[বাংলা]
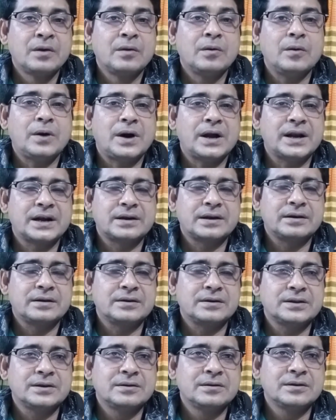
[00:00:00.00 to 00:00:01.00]
ও আরেকটা
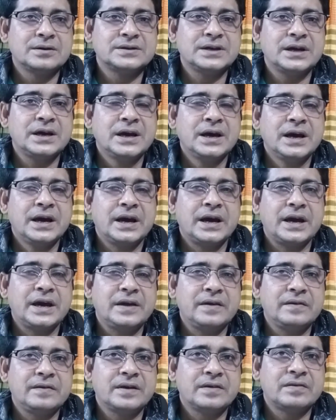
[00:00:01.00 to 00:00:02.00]
কথা হলো যে এই
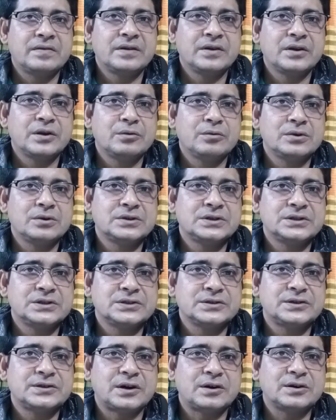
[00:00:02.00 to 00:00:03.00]
যে ছিন্নমূল
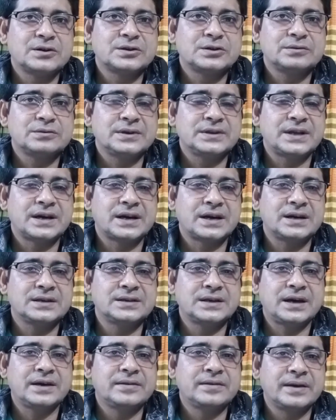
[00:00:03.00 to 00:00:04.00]
শিশুরা অনেক সময় দেখা
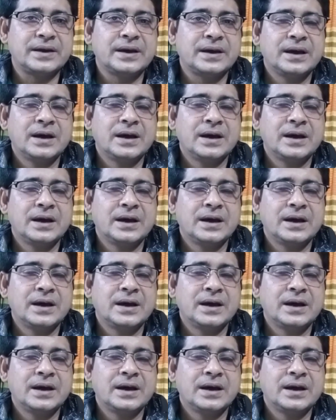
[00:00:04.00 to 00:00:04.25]
যায় যে